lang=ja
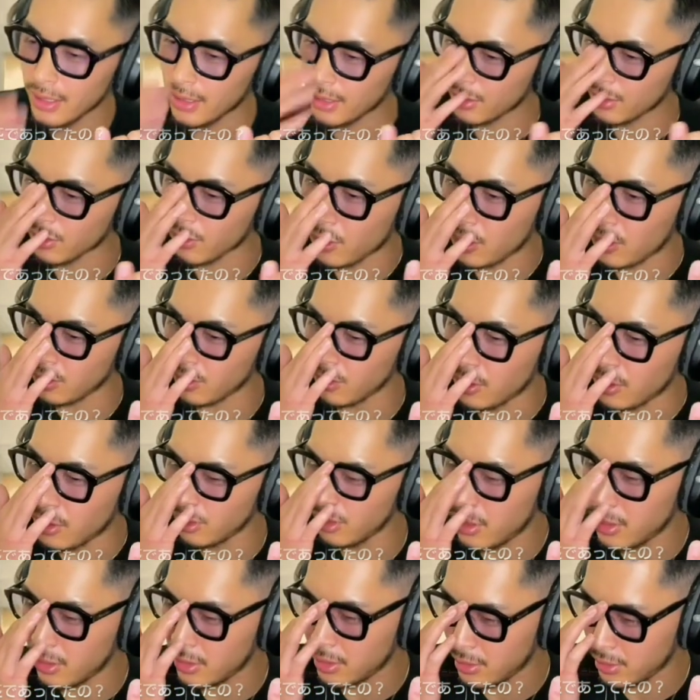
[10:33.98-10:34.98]
えっ、ー、
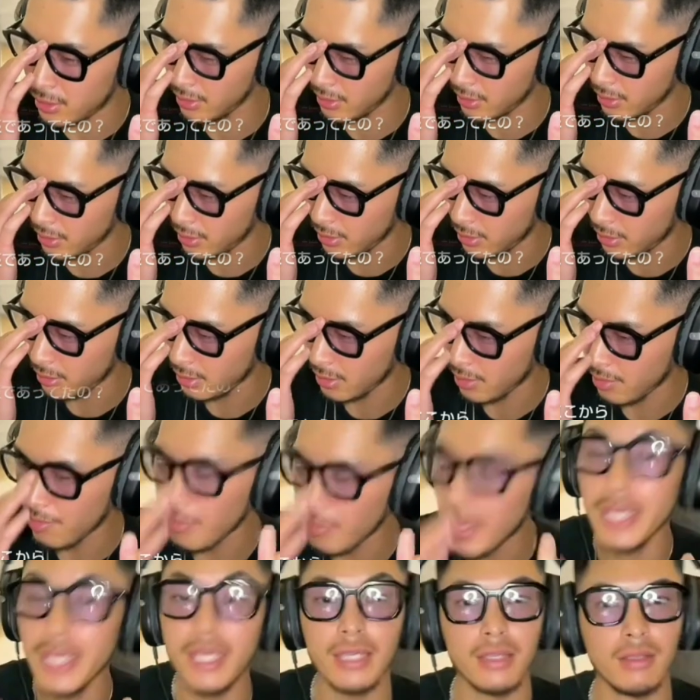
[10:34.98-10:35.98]
と
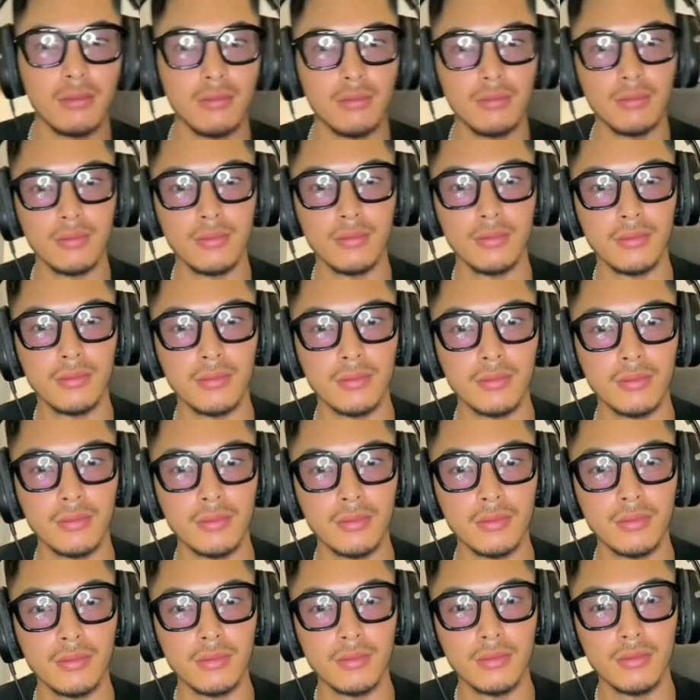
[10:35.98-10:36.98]
メイ
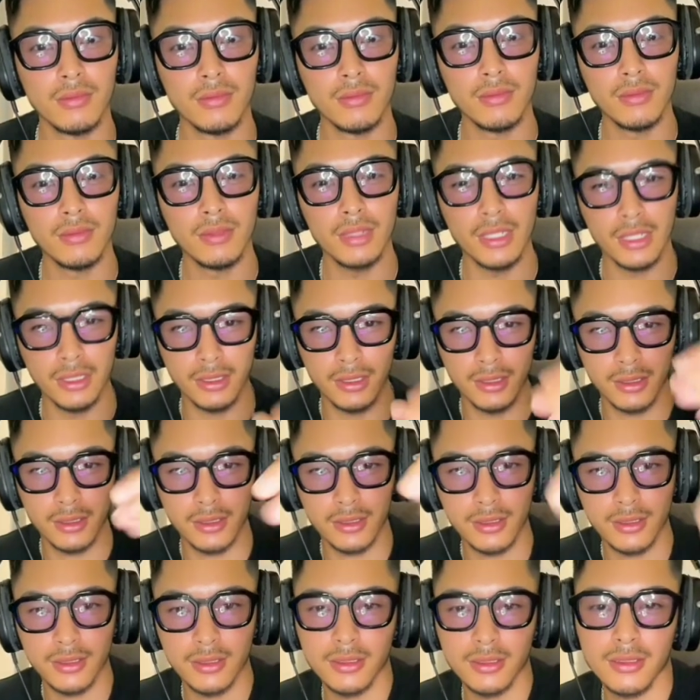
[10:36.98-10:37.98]
で
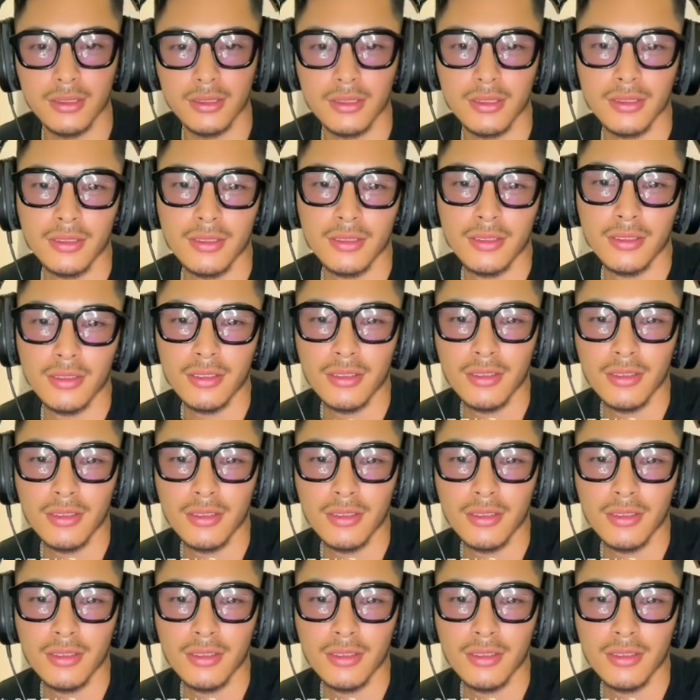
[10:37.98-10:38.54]
す